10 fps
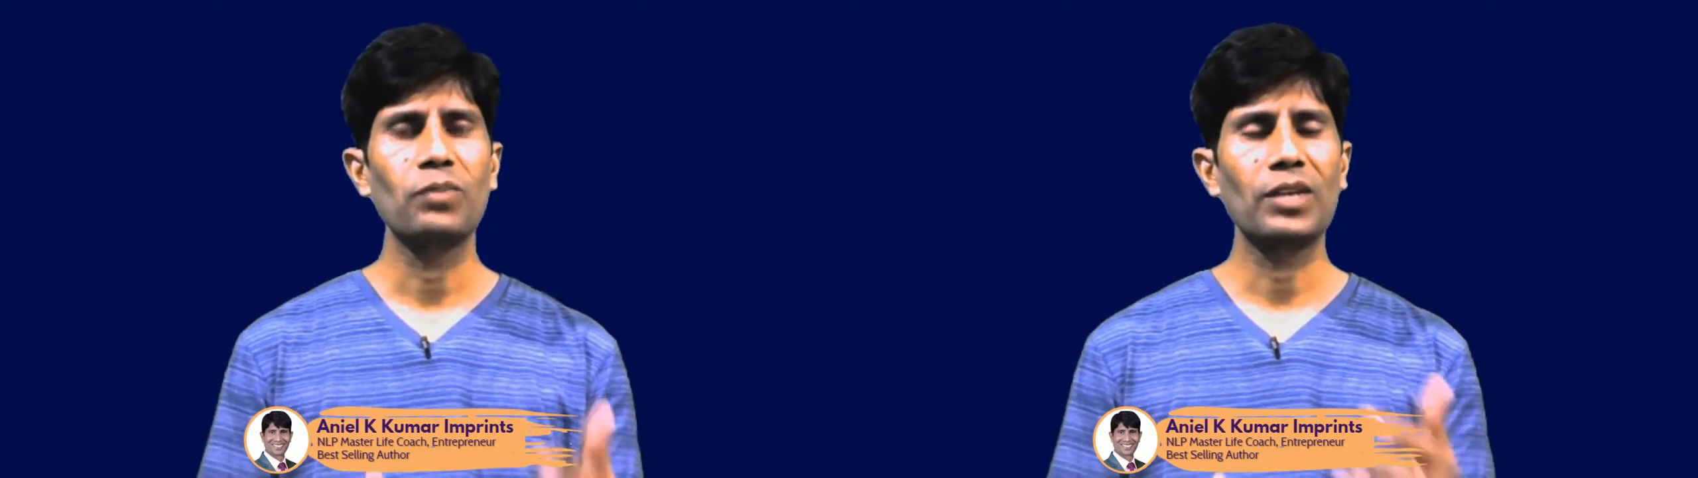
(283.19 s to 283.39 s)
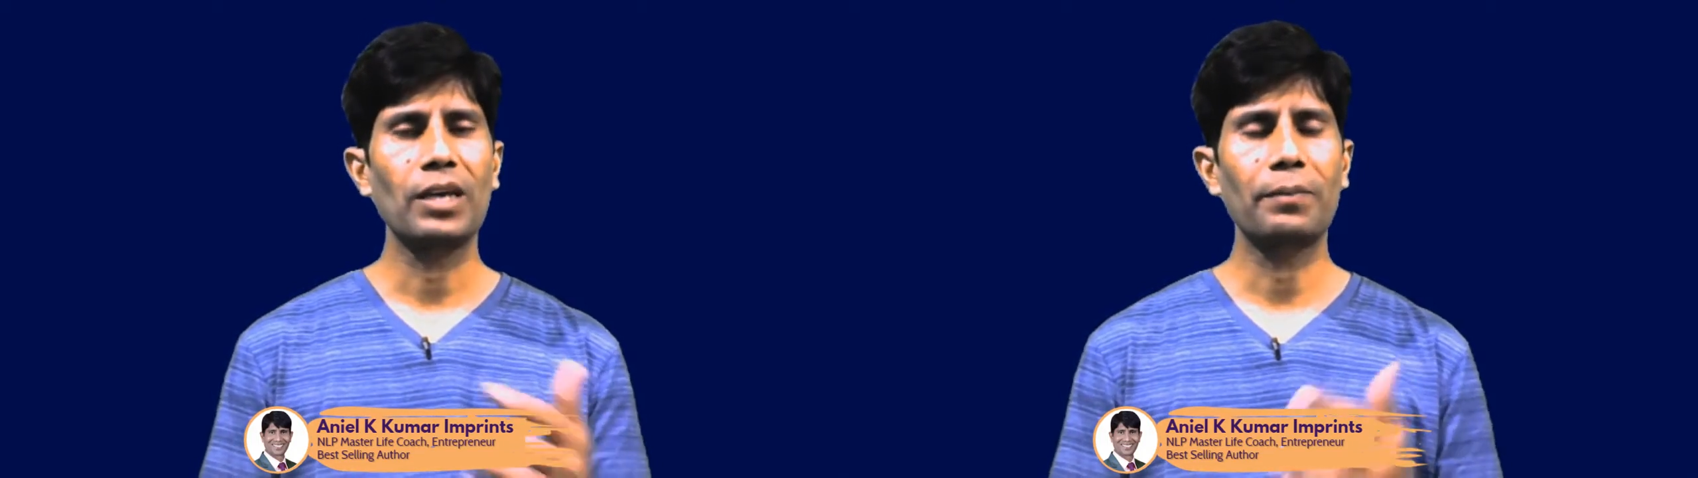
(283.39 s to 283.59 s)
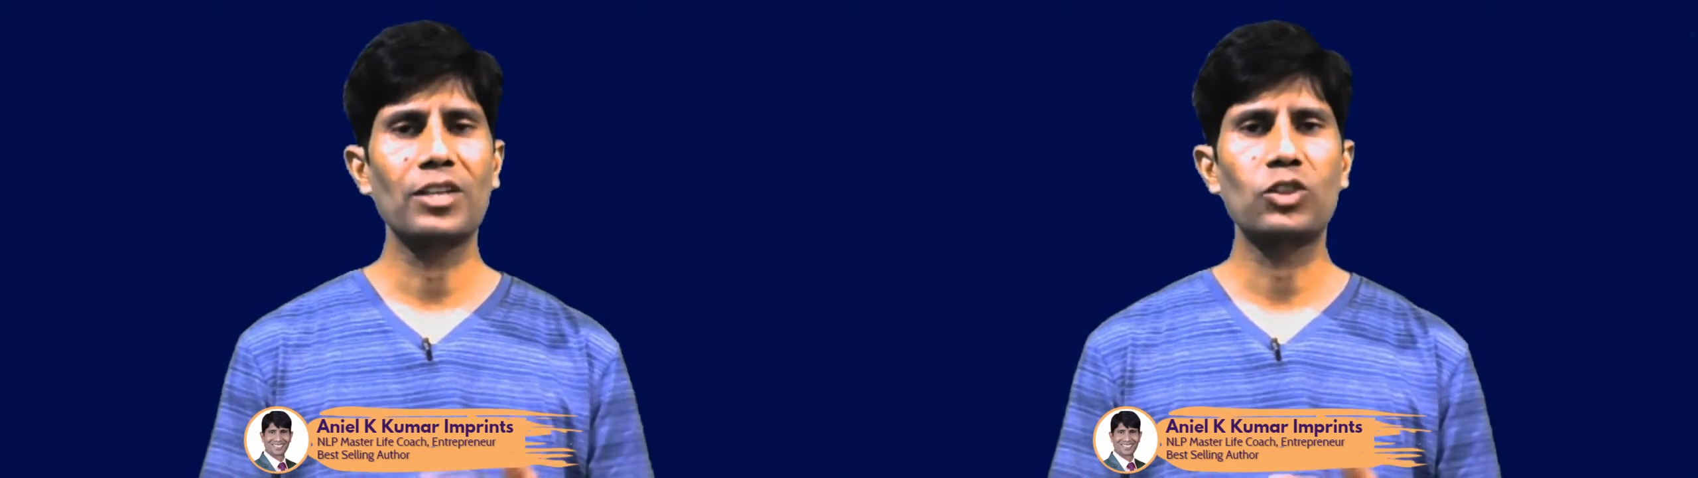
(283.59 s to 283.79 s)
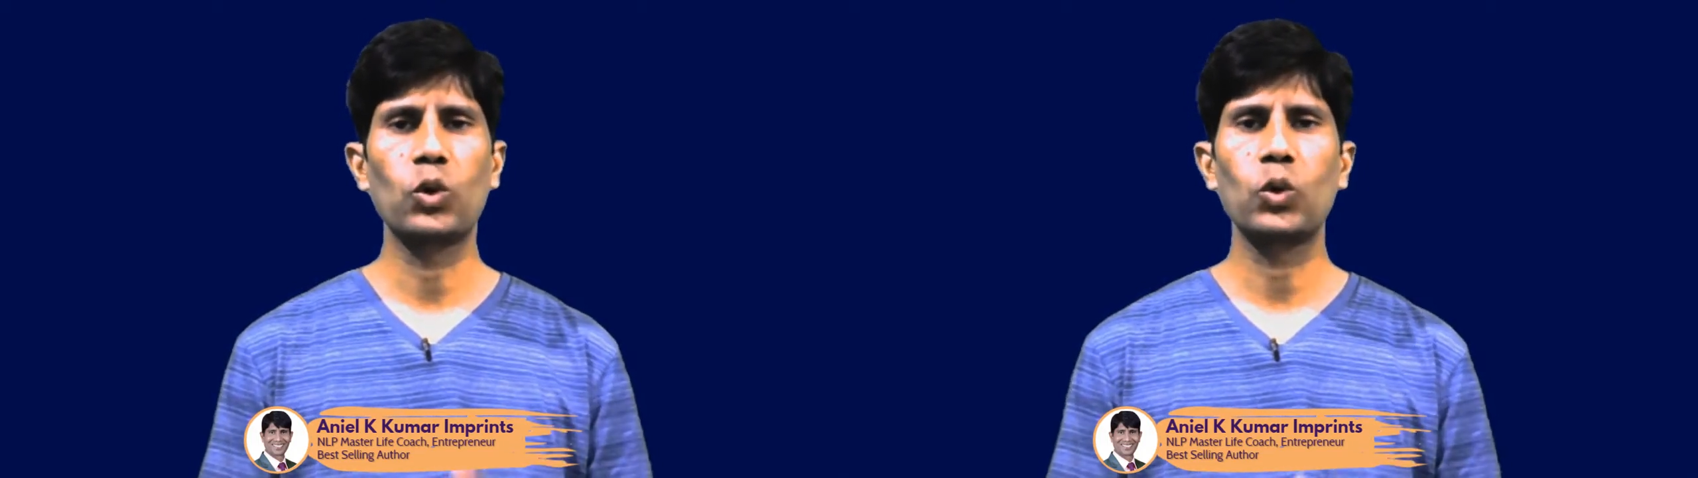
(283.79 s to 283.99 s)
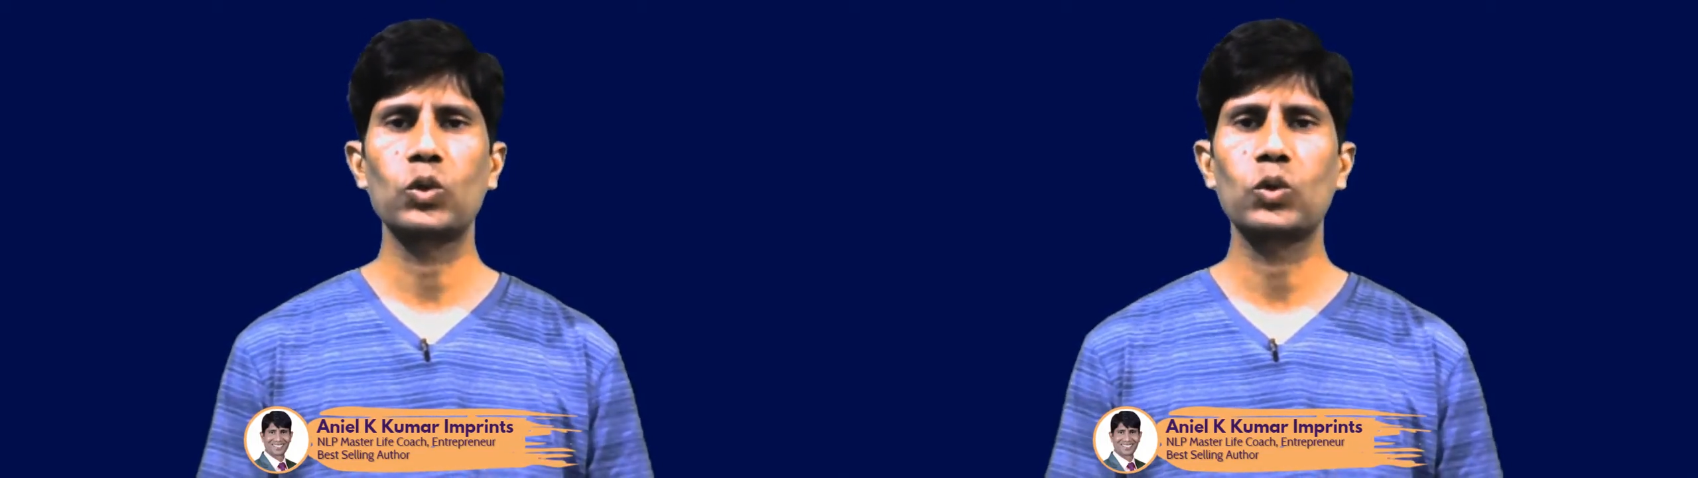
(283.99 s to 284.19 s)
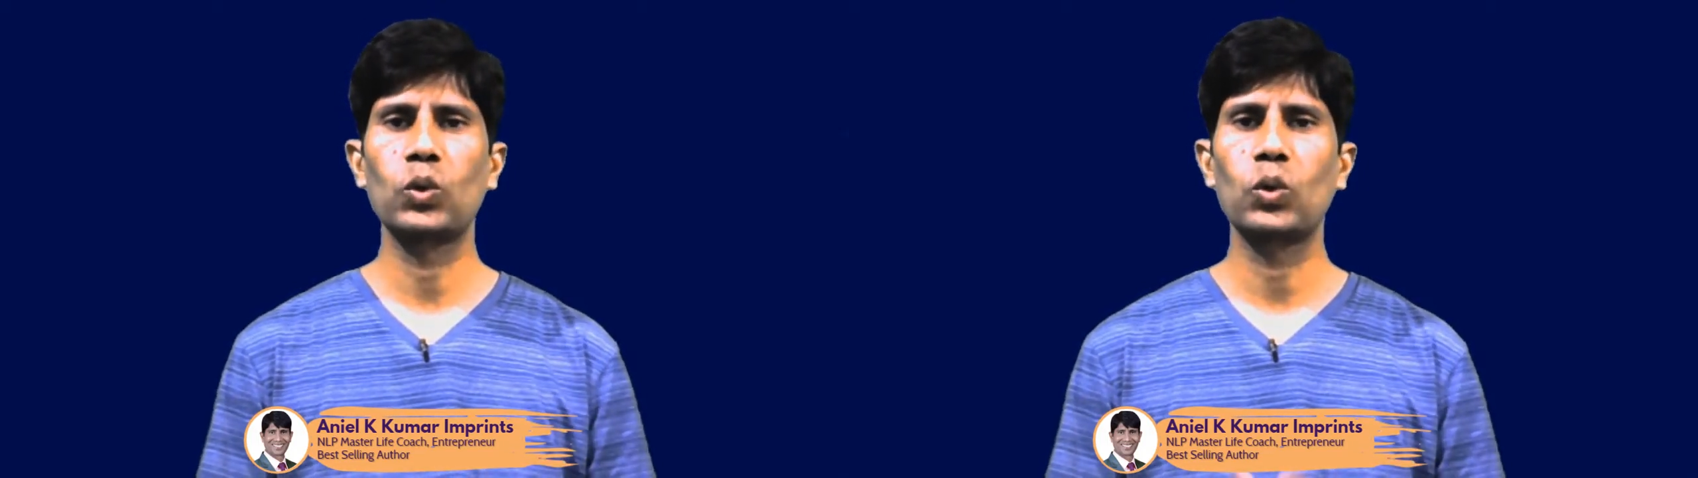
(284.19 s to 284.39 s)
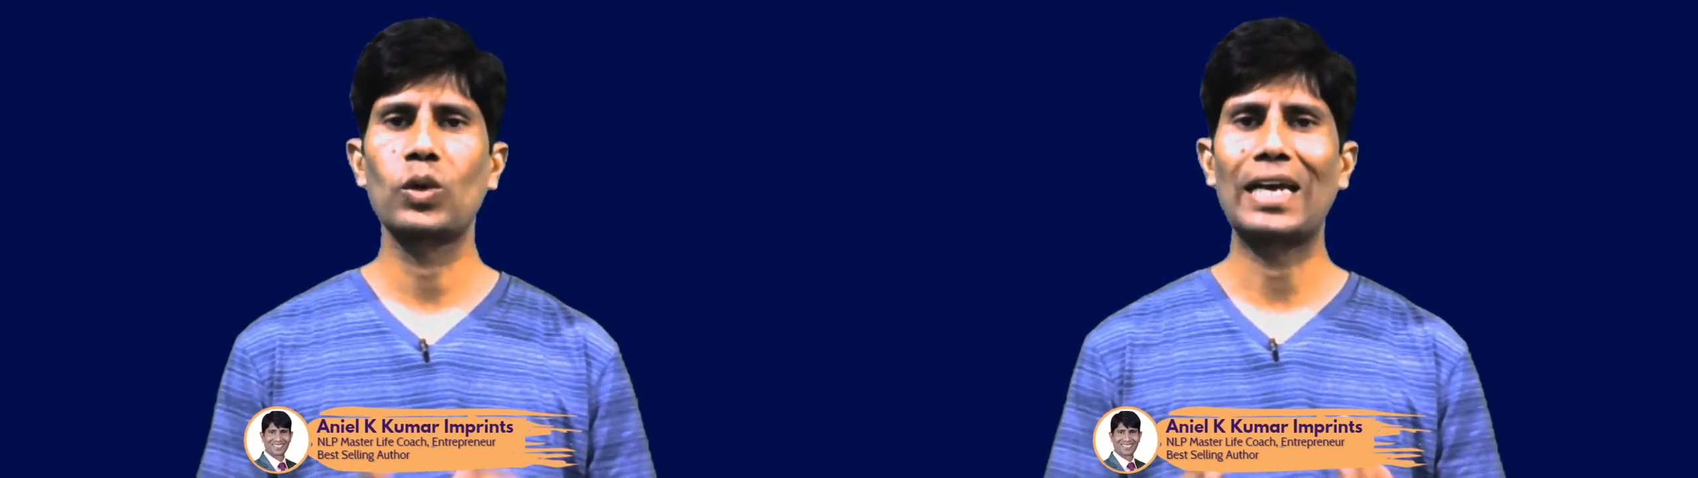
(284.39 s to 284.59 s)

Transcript: कि अपने थॉट्स को